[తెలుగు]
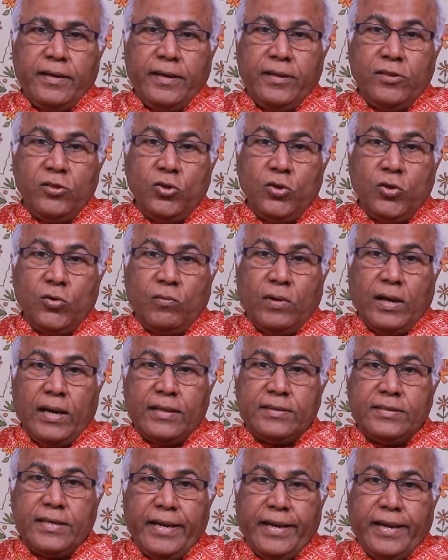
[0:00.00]
ఇందువల్ల
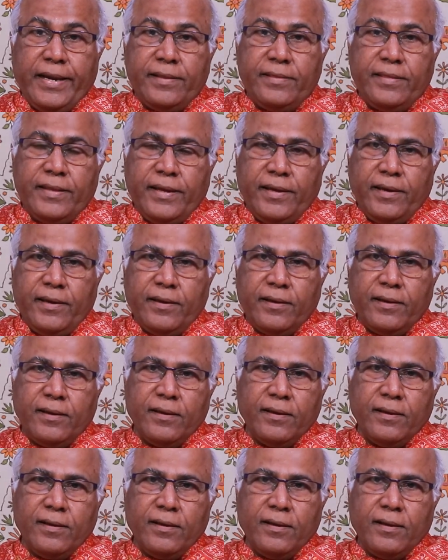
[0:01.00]
జరిగింది
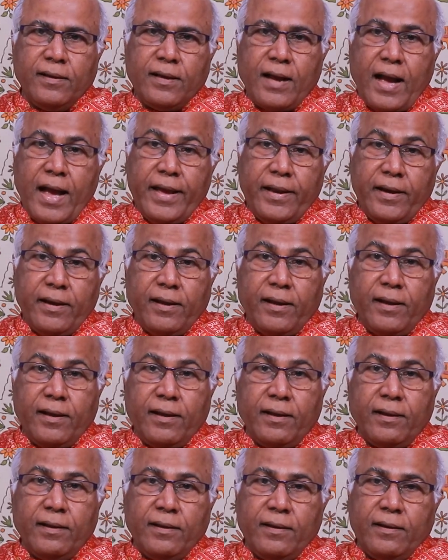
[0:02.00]
ఆయన
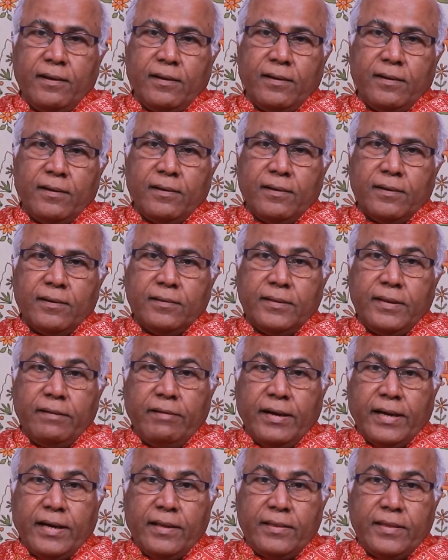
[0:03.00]

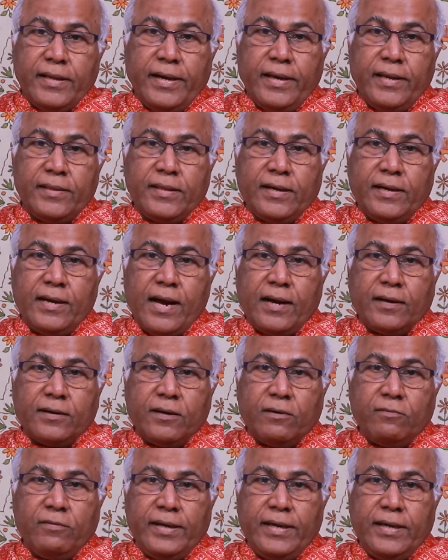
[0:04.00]
దివంగత నేత
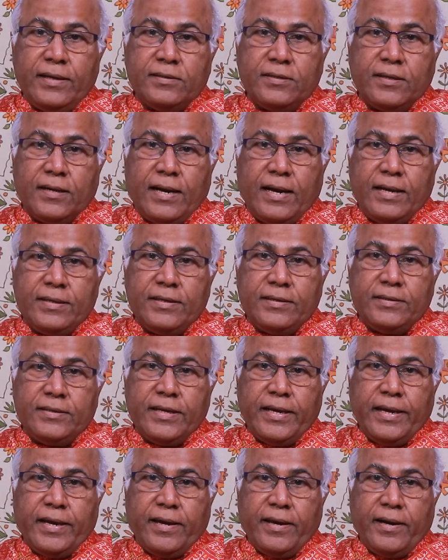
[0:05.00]
డాక్టర్ వైఎస్
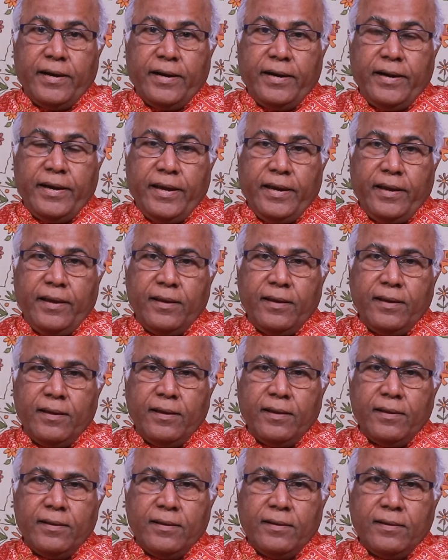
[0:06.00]
రాజశేఖర్ రెడ్డి
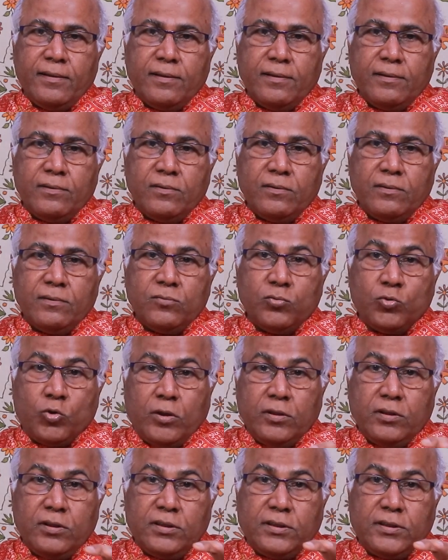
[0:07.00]

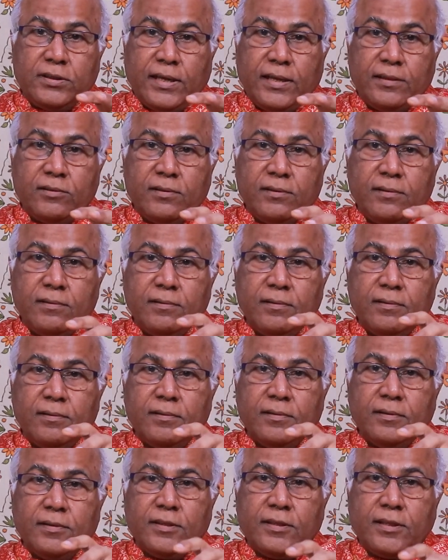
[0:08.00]
సొంత
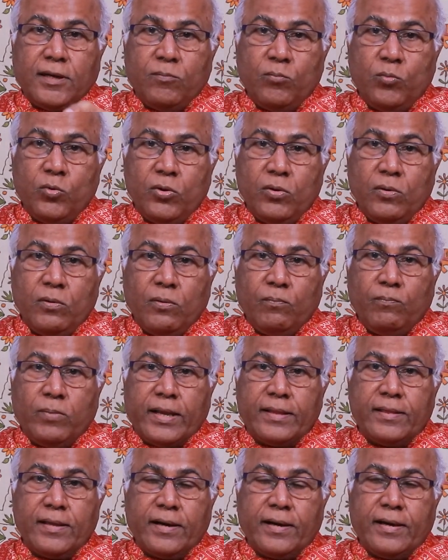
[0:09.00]
తమ్ముడు
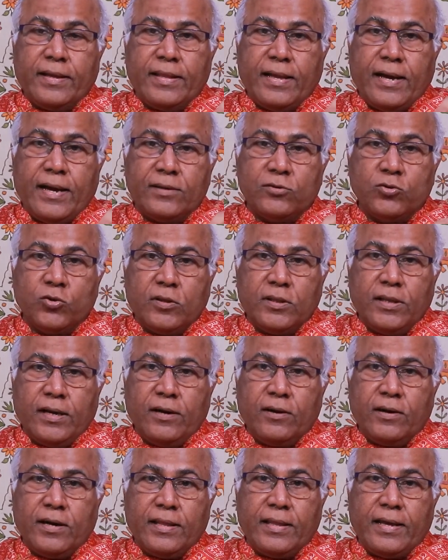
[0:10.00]
బ్రదర్ కదా
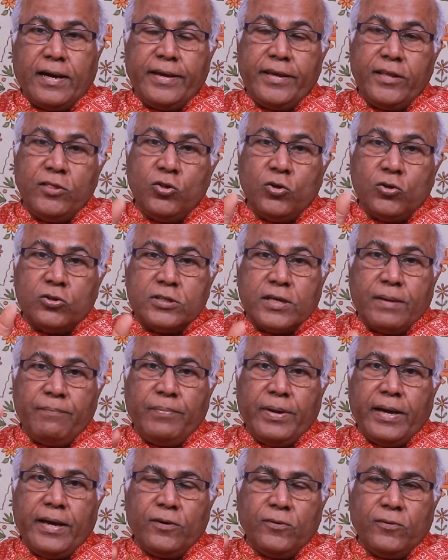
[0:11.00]
సోదరుడు కదా ఎందుకు
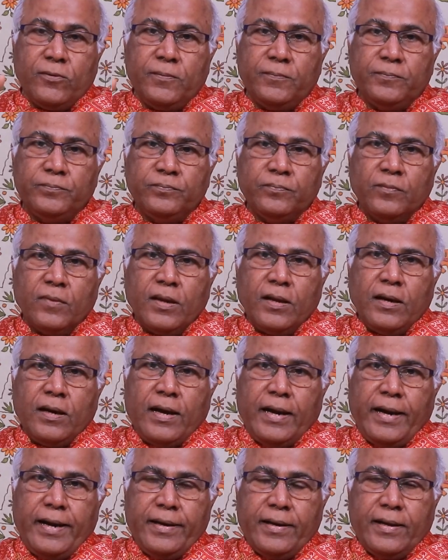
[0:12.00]
చంపారు
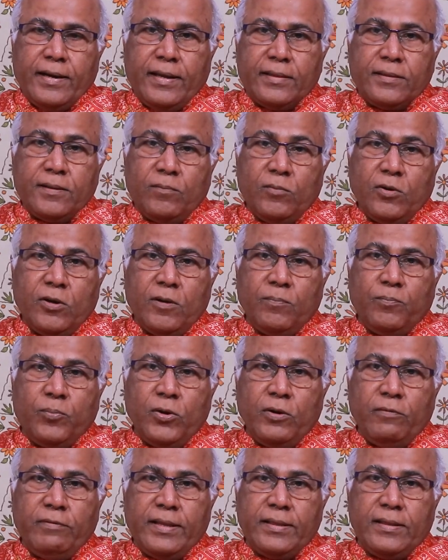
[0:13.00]
ఆయన గతంలో
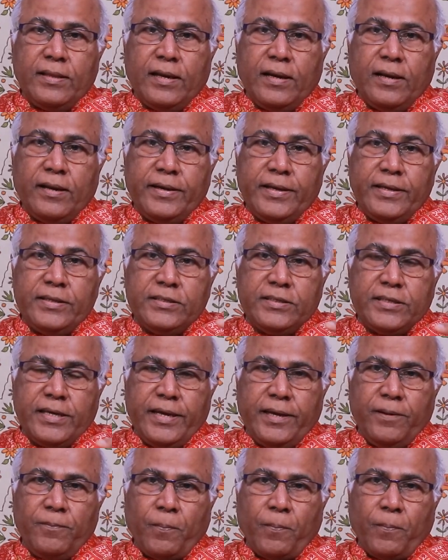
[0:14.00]
పులివెందల నుంచి